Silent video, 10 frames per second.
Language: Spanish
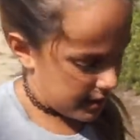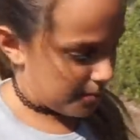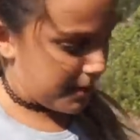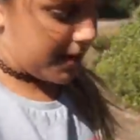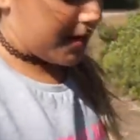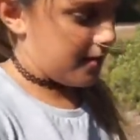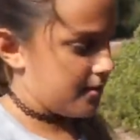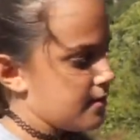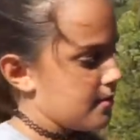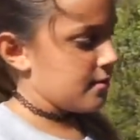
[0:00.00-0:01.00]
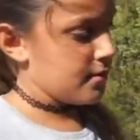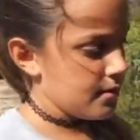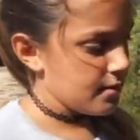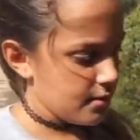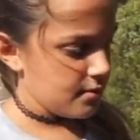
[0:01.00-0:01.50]
por unos sonidos
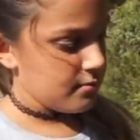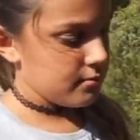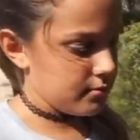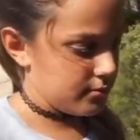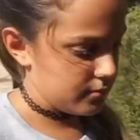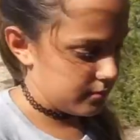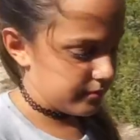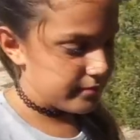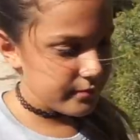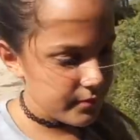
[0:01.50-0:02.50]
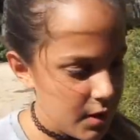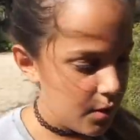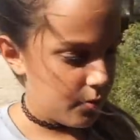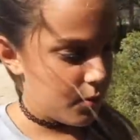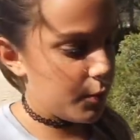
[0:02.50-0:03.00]
extraños. ¿Qué?
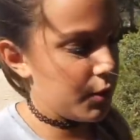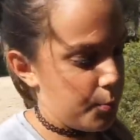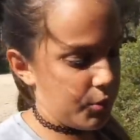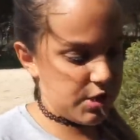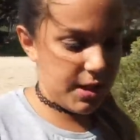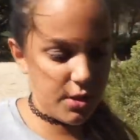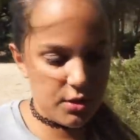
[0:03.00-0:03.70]
Pero bueno, poseído